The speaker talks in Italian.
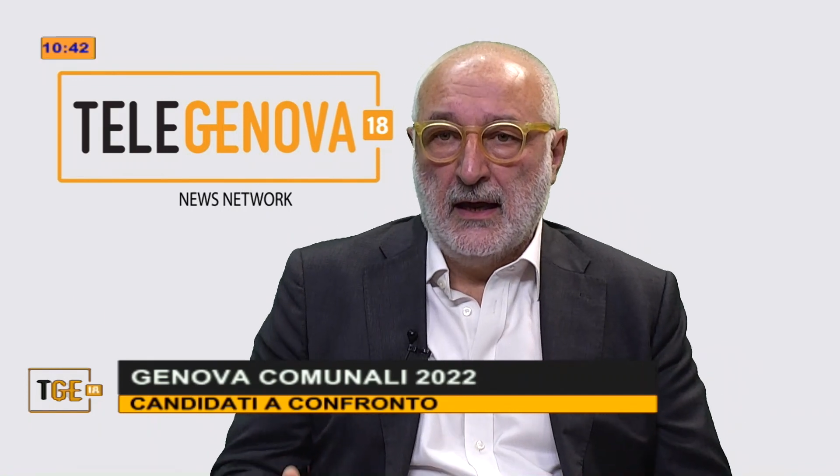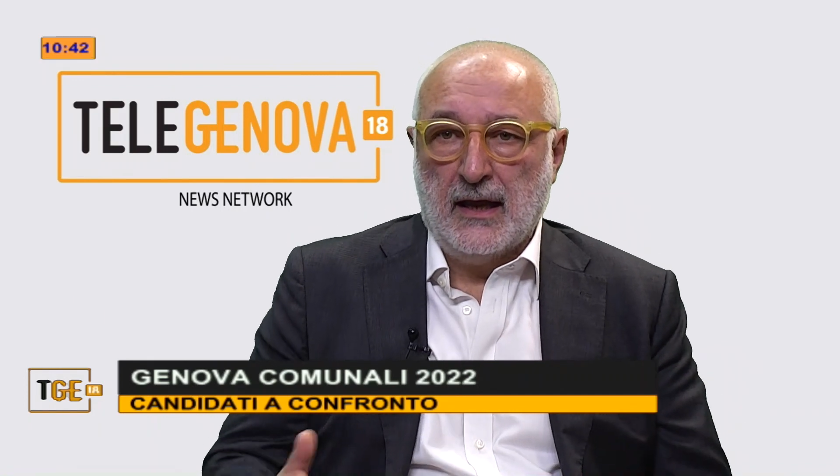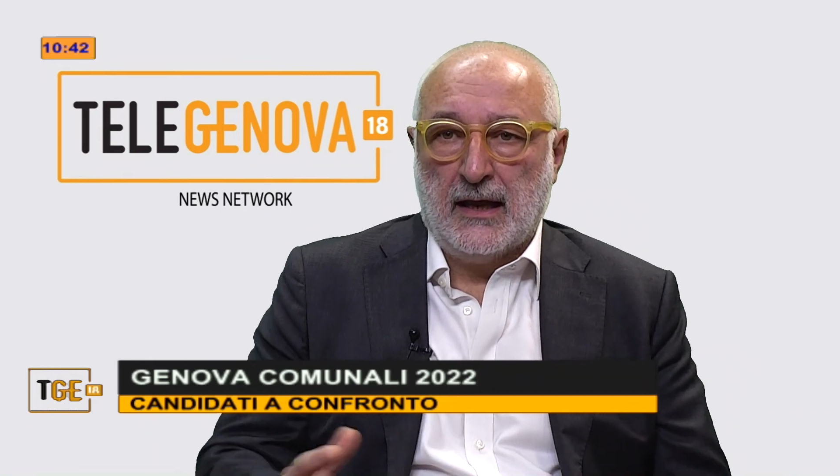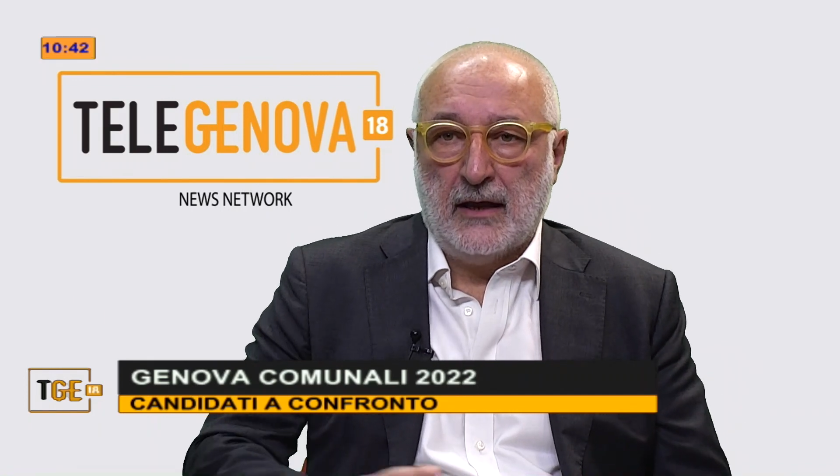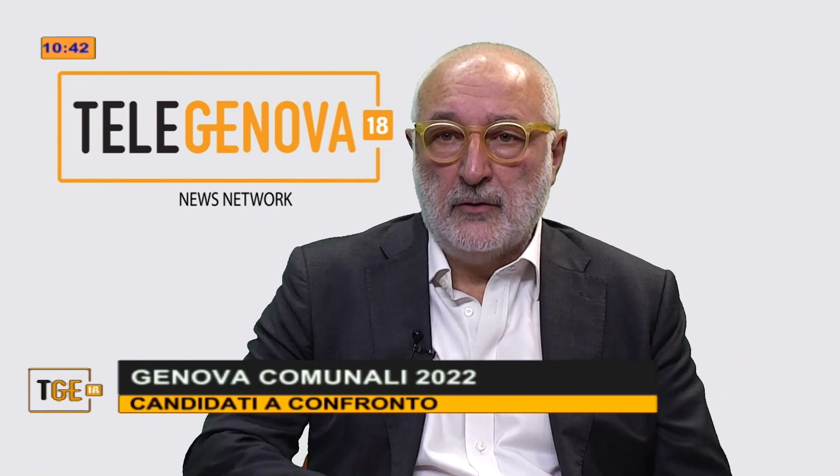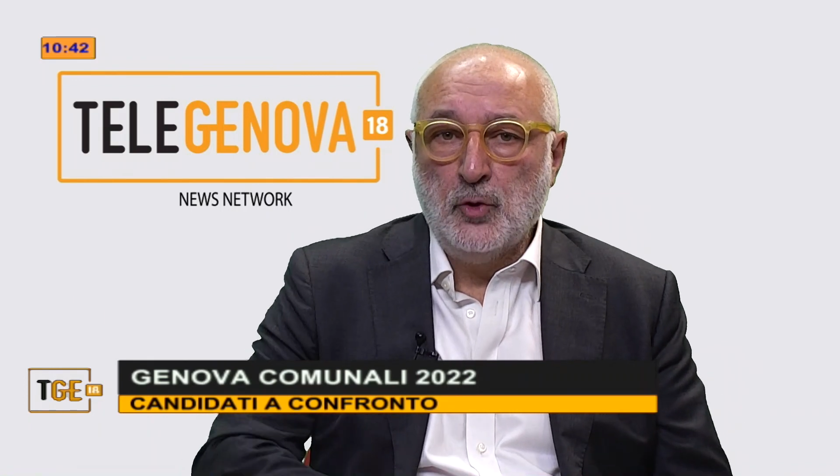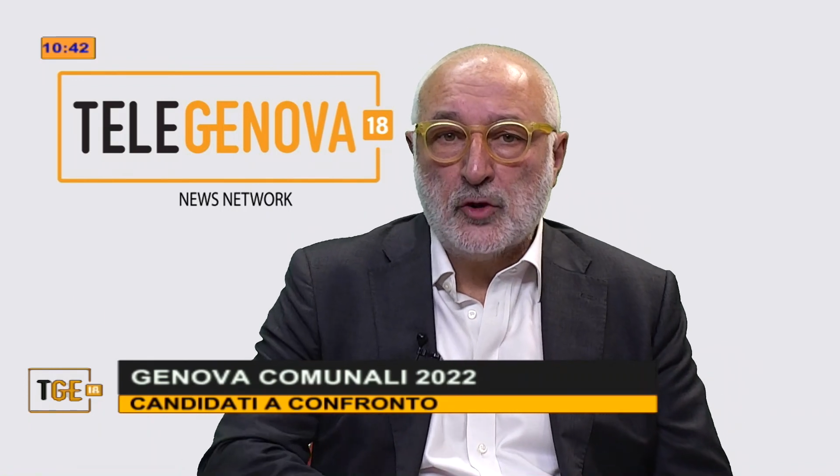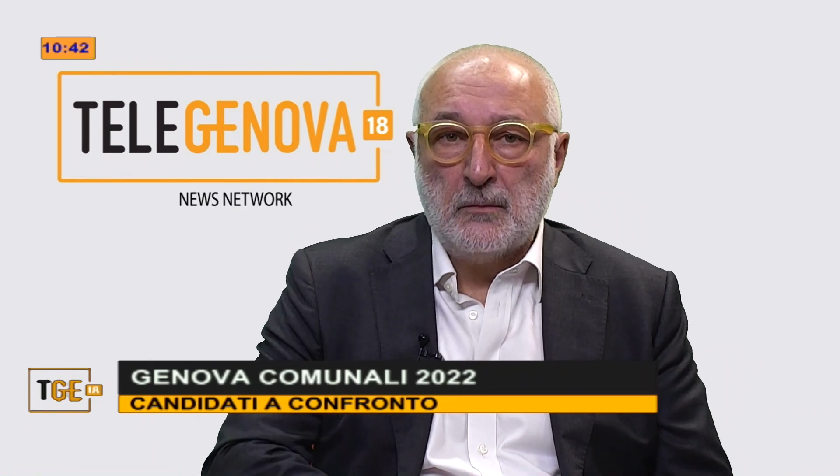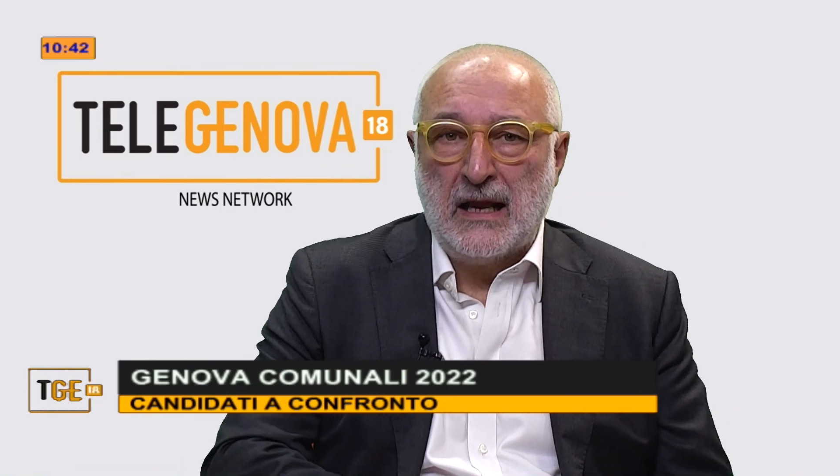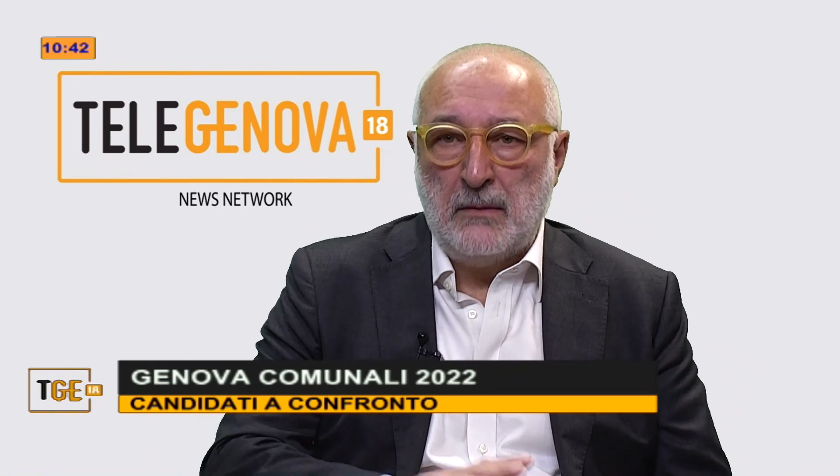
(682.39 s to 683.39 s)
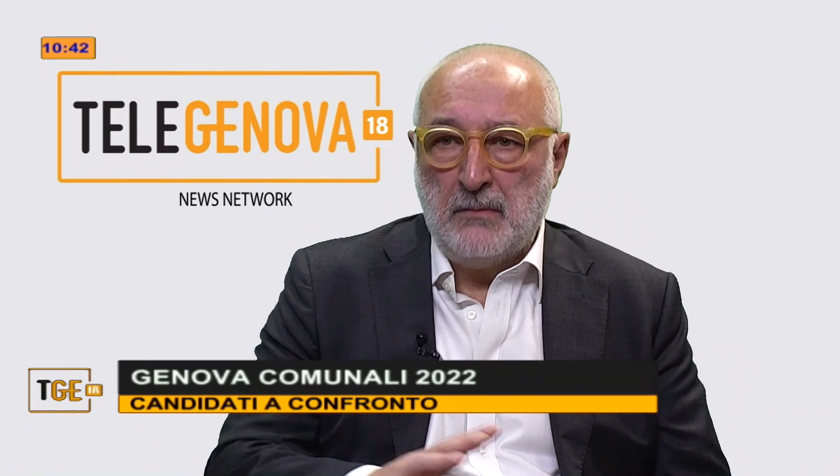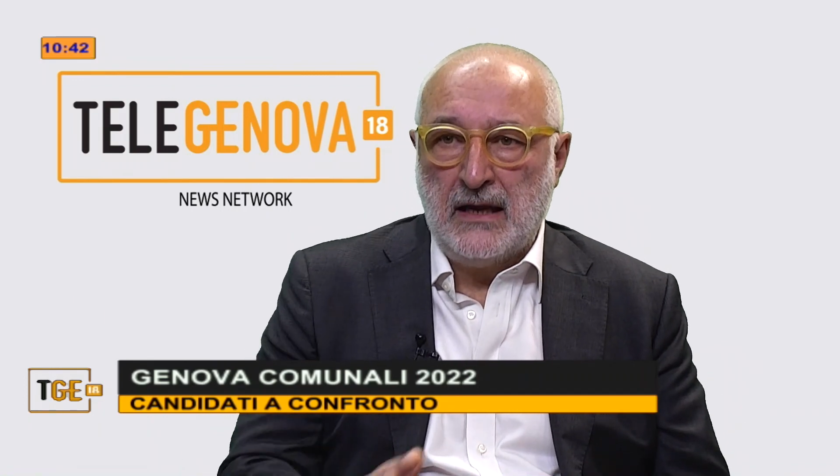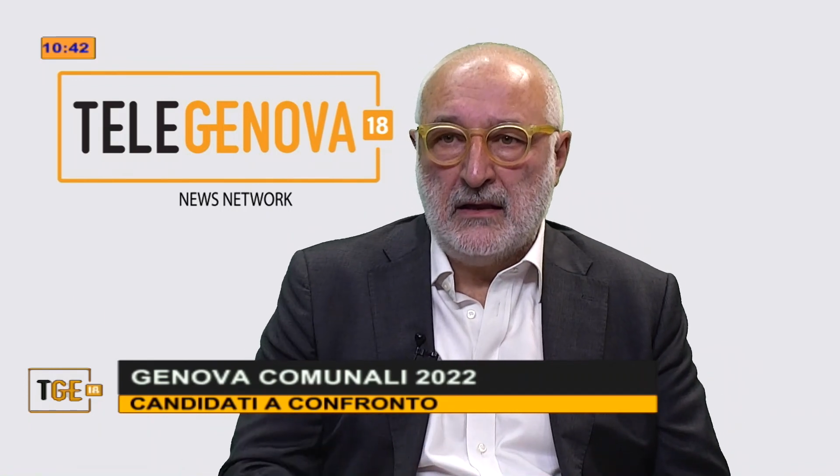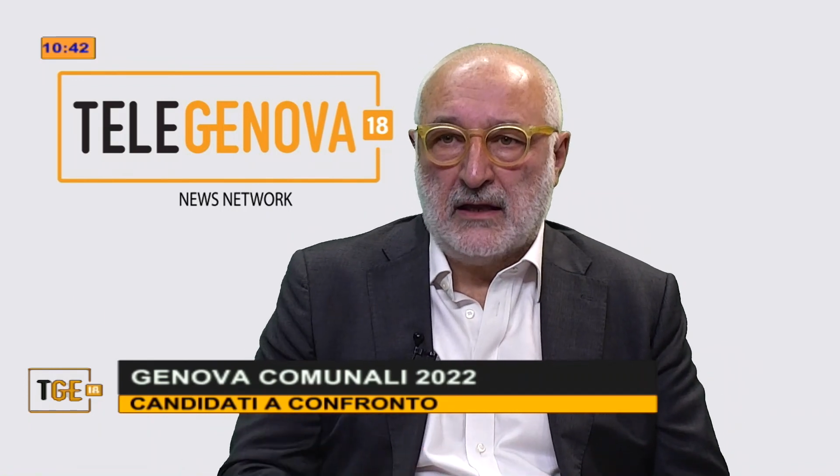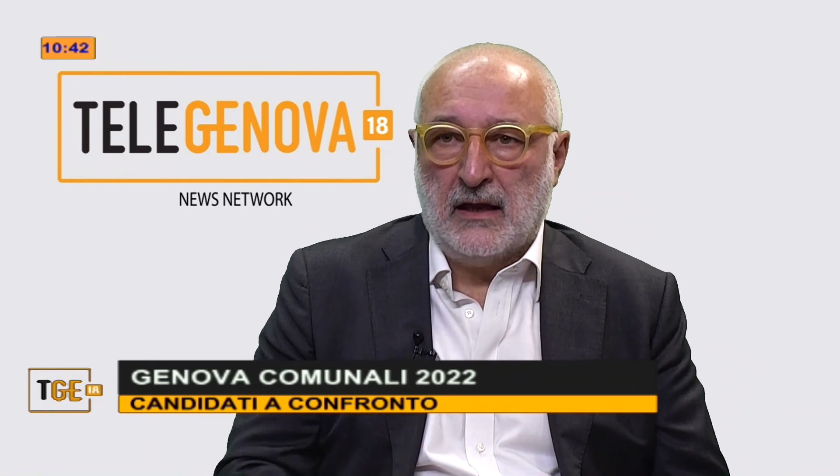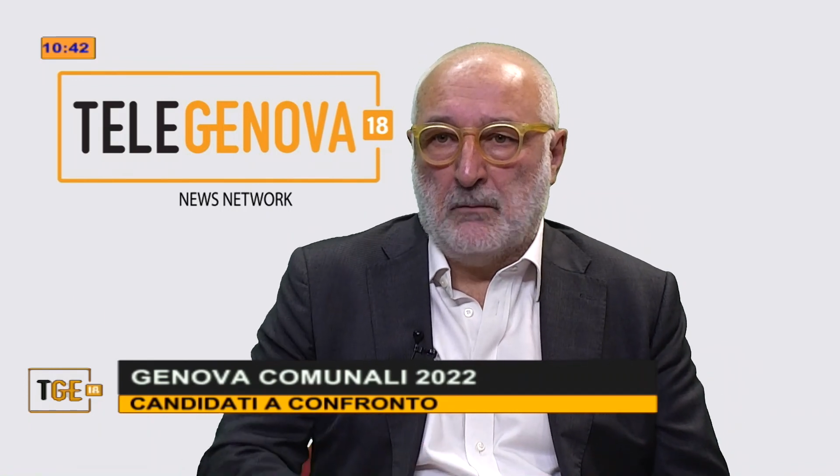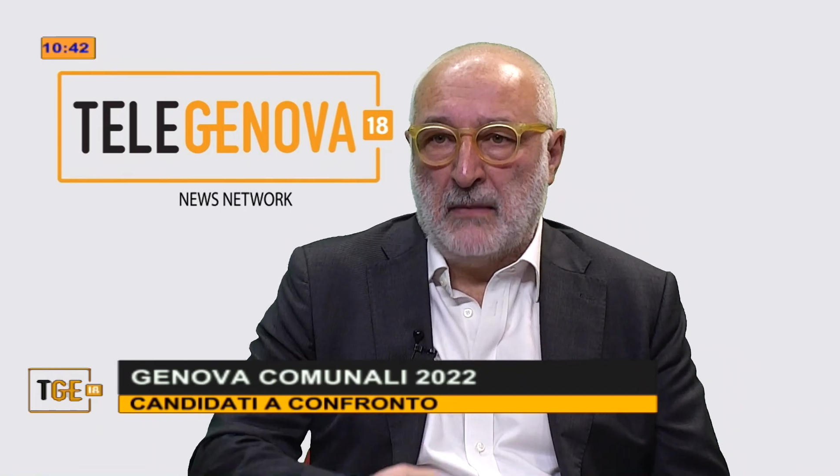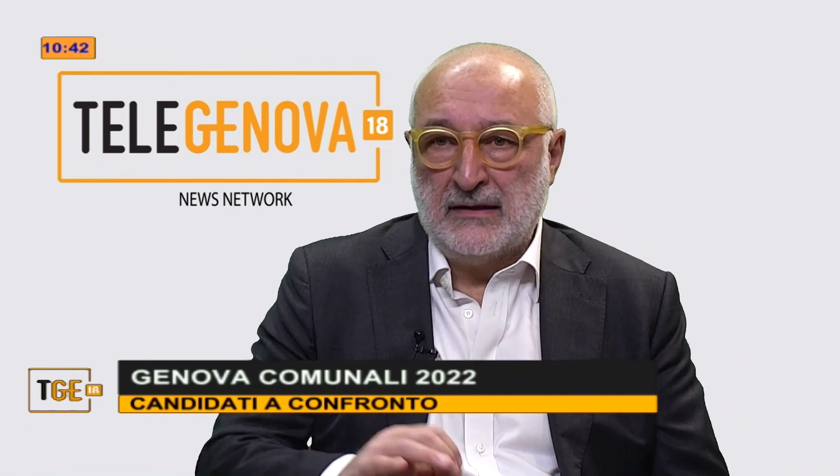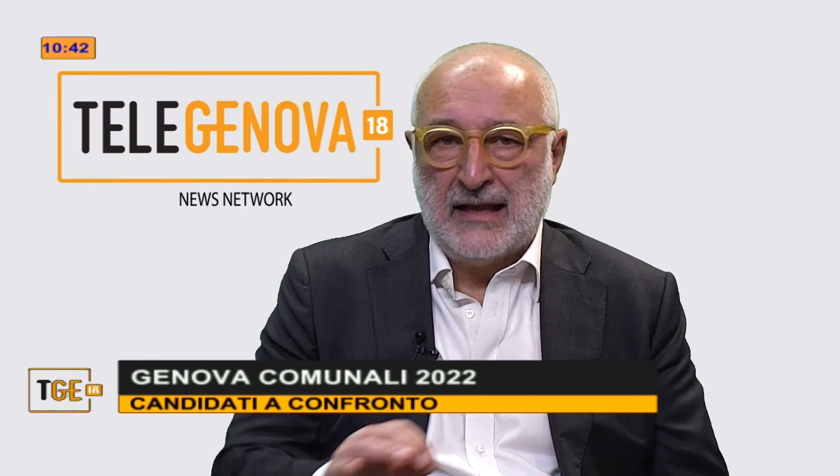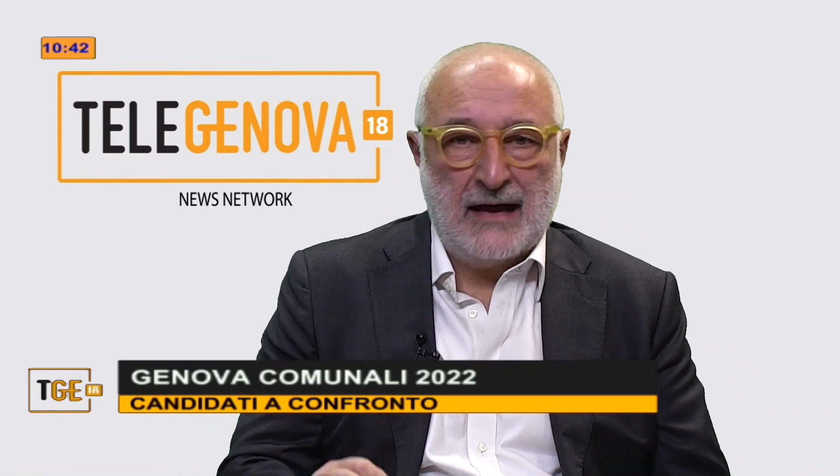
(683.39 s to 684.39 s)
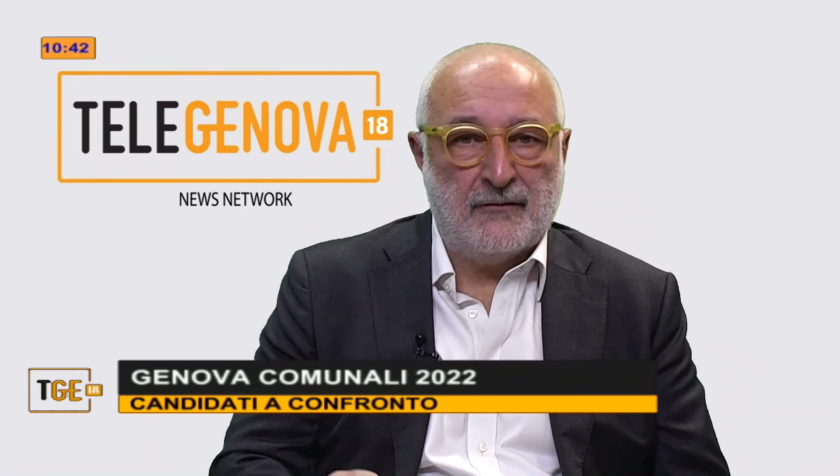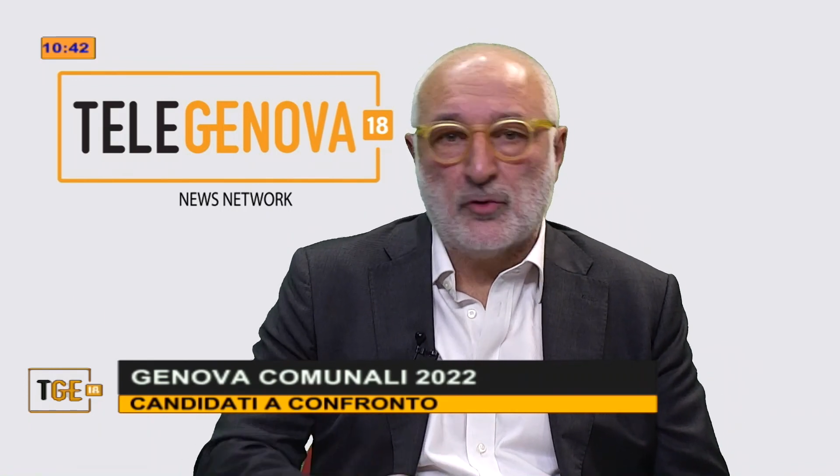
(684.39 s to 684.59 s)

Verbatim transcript: che normalmente mandavano